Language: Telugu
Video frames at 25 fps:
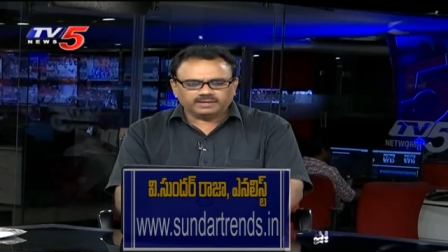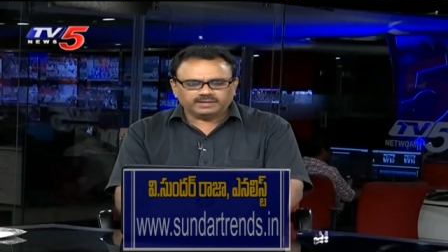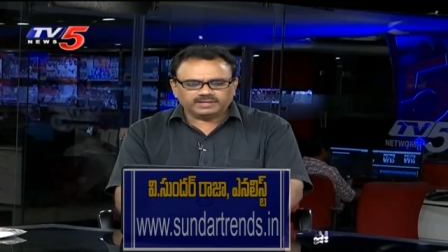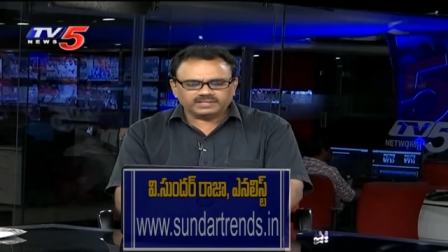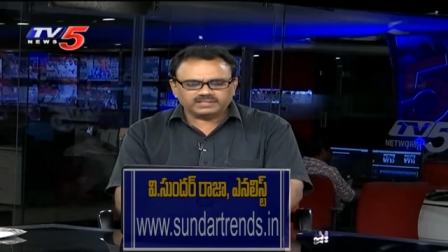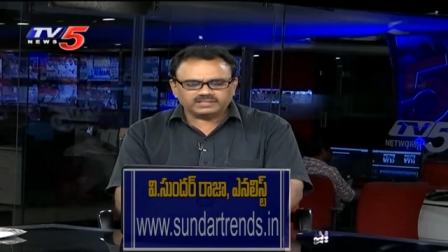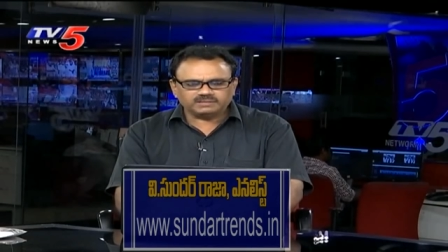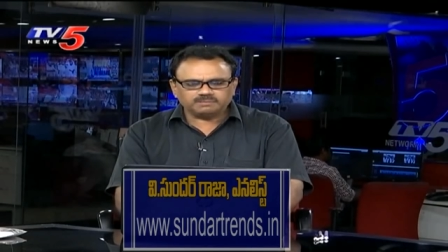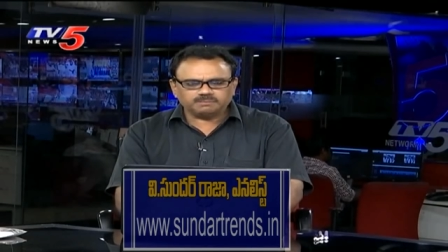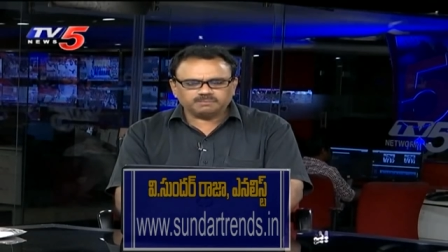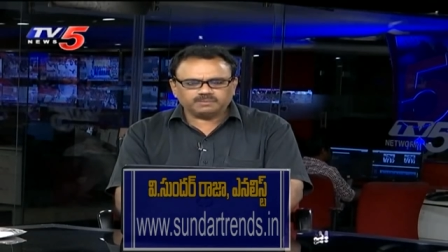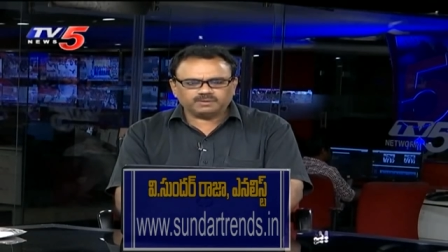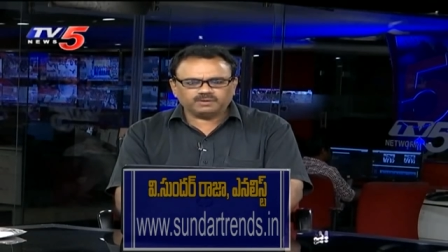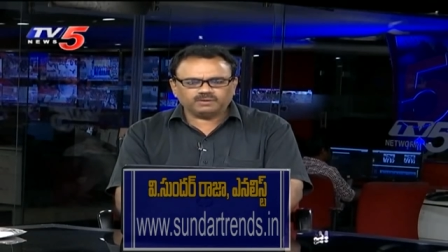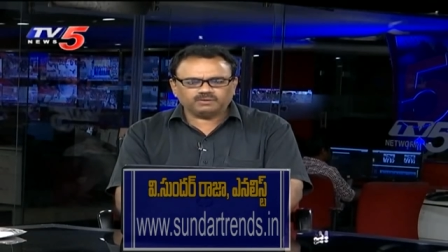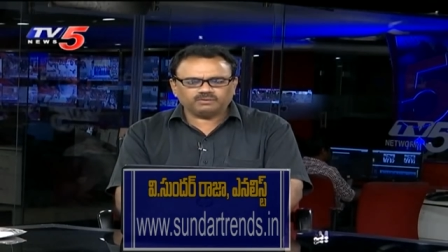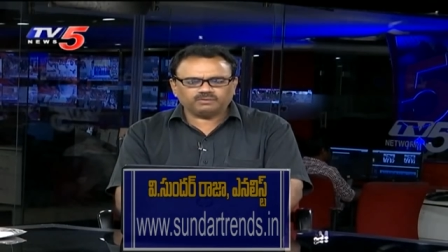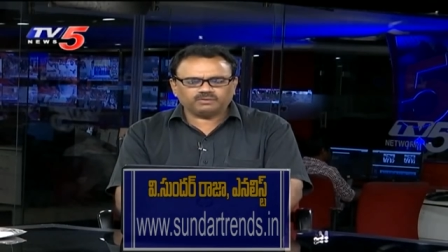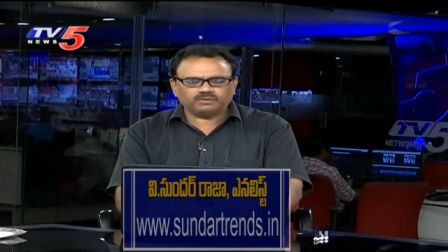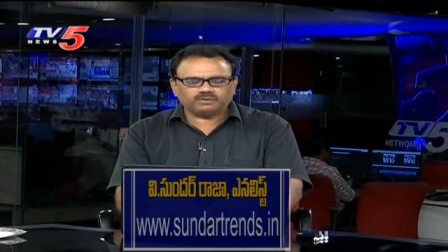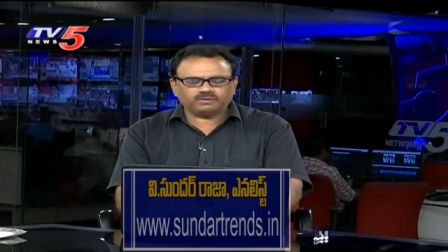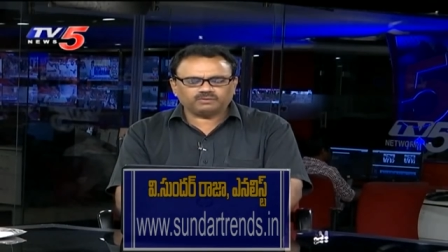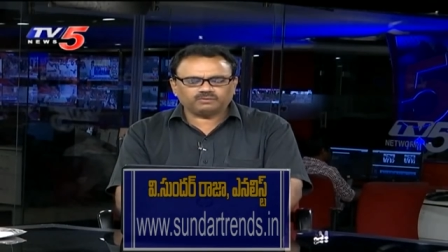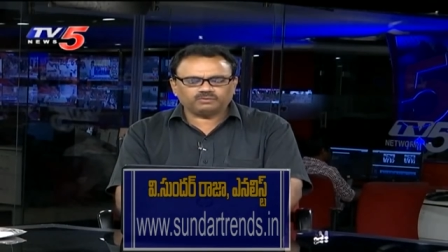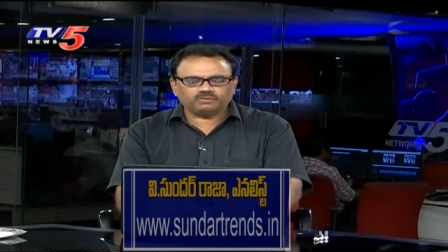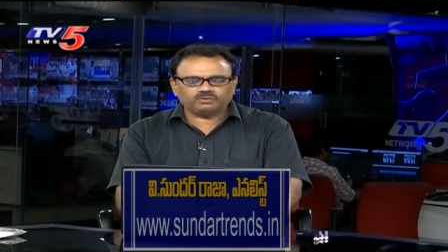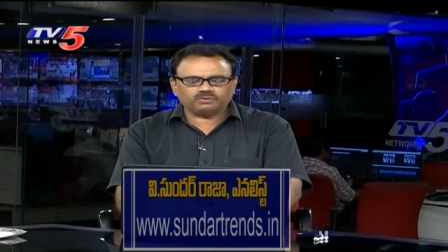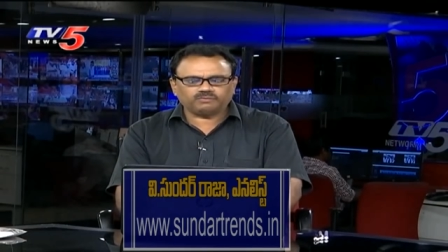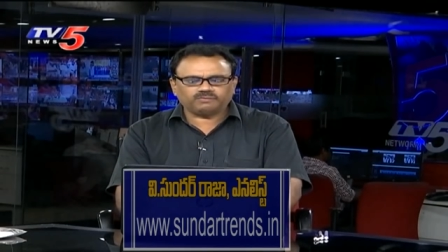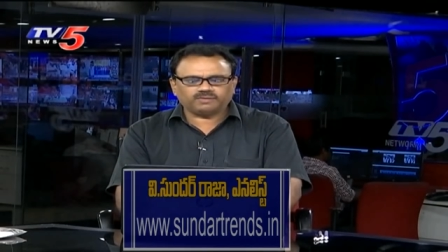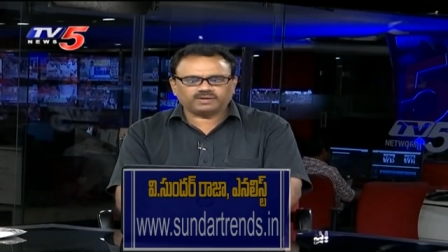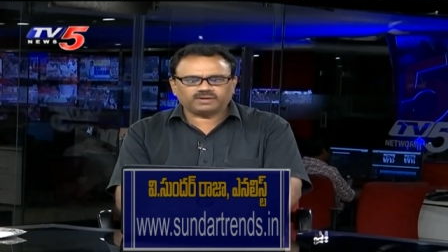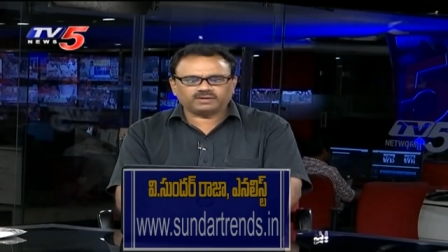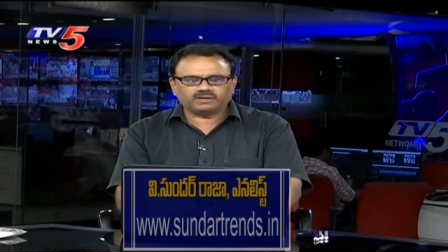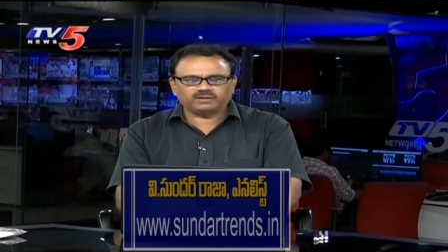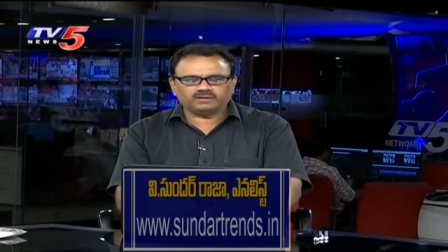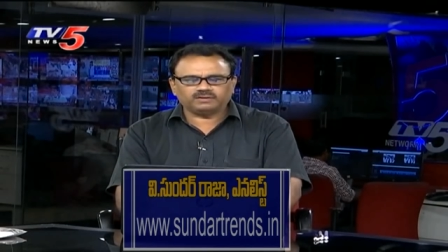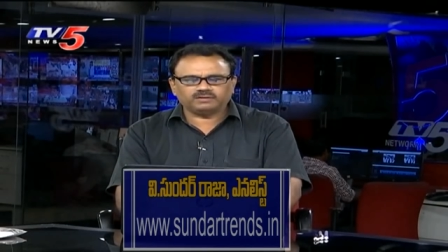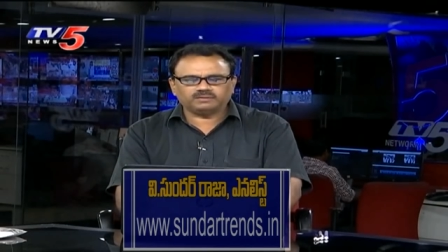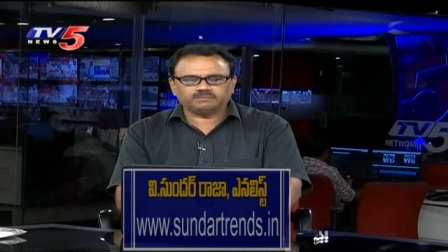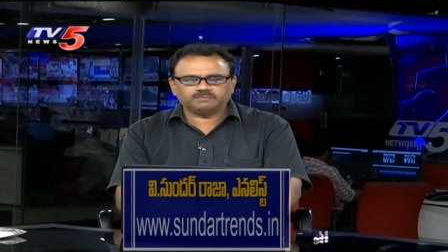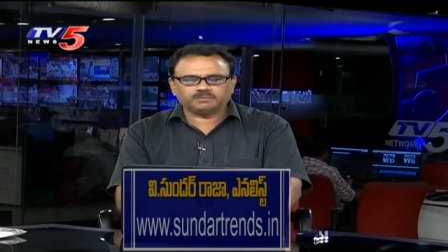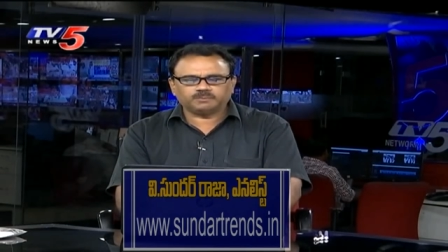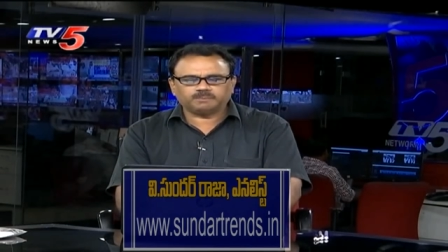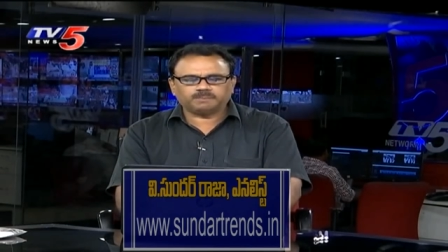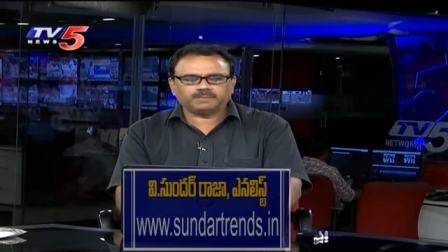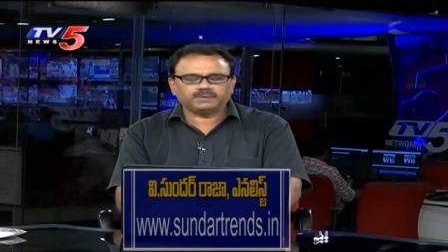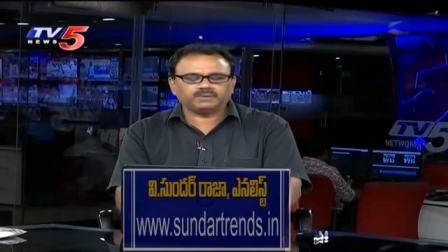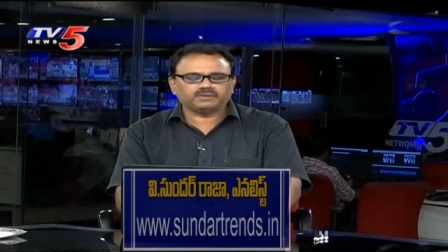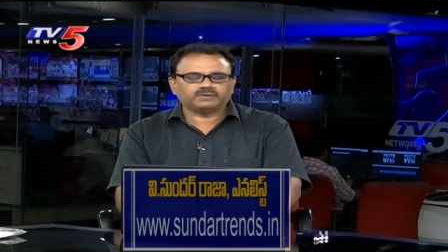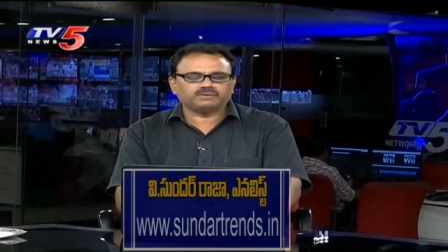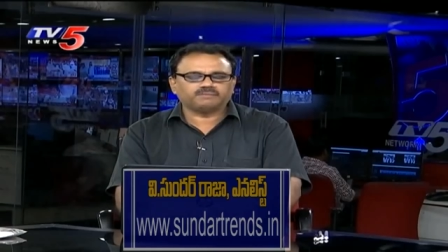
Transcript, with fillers: డిసెంబర్లో కూడా రెండో వారంలో ముప్పై